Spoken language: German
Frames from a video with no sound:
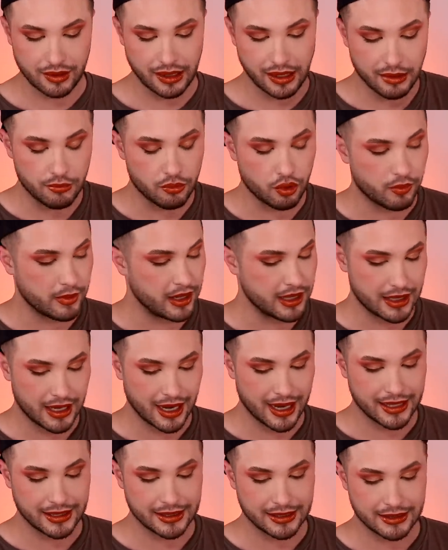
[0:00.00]
im Moment
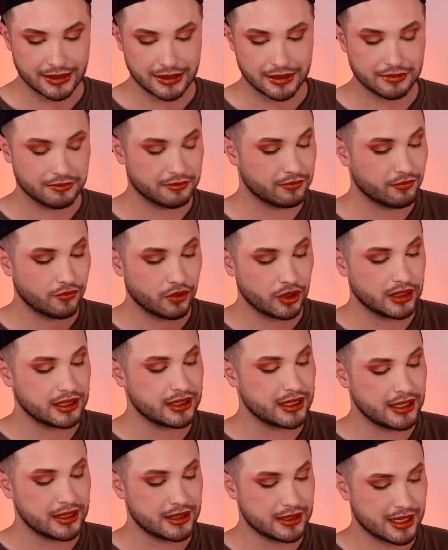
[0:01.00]
eigentlich wirklich
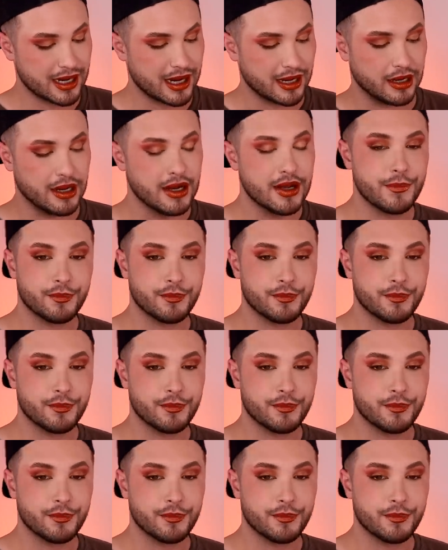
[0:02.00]
jeden Tag.